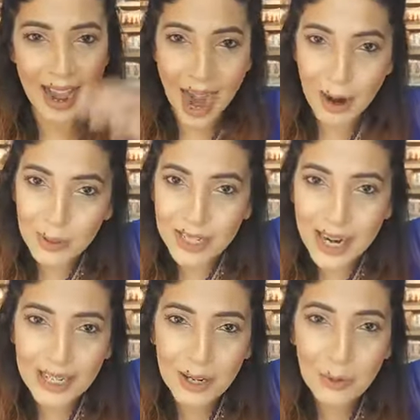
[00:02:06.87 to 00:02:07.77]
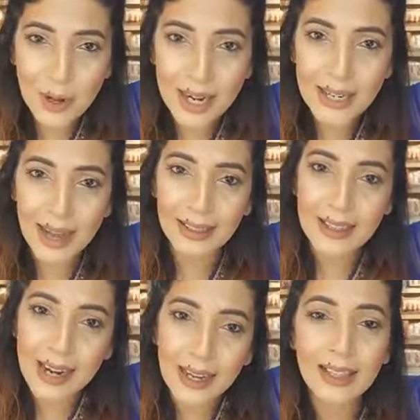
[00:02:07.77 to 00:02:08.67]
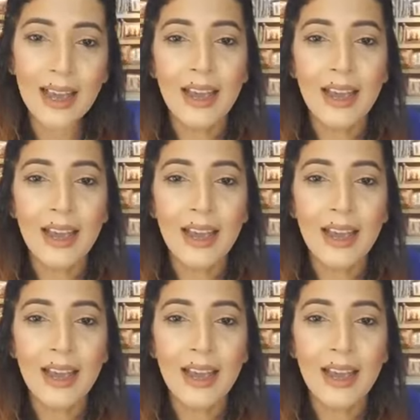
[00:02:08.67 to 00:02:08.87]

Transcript: আউটলেটের গুলা সাথে সাথে